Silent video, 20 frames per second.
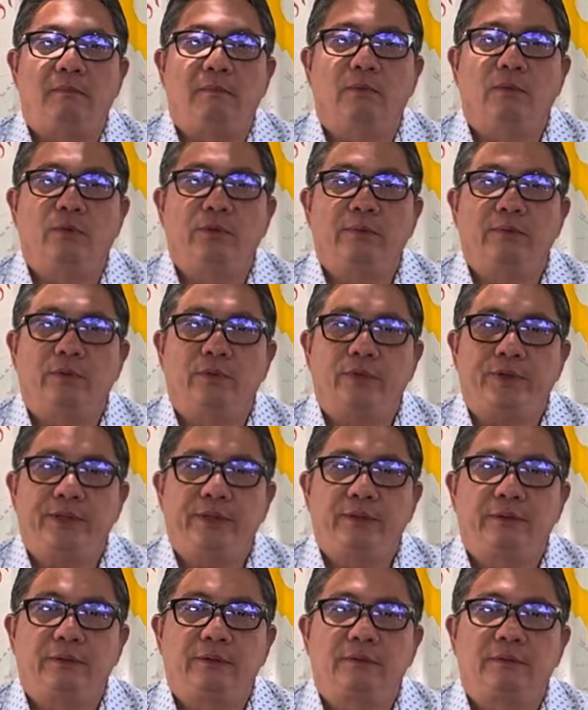muội muội
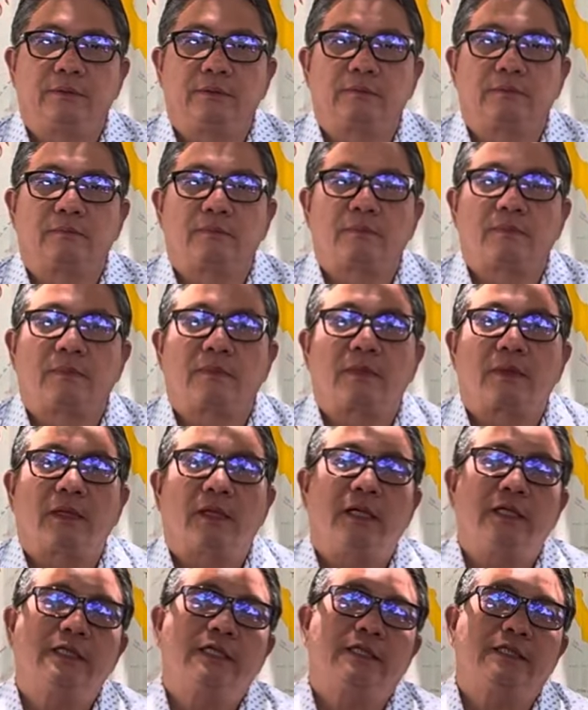
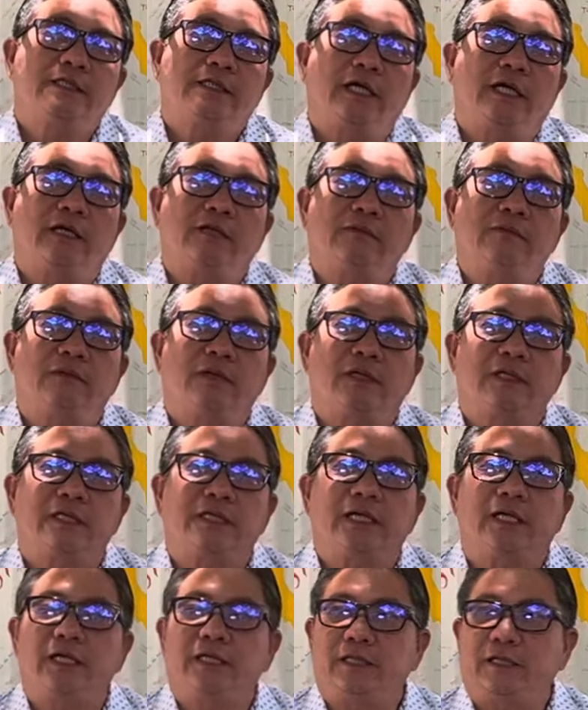ở trên trời chúng con
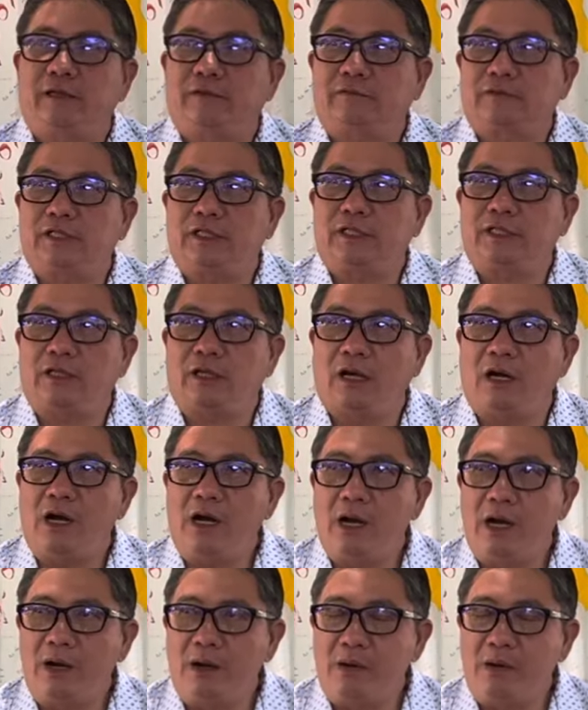chế nhau từ nhỏ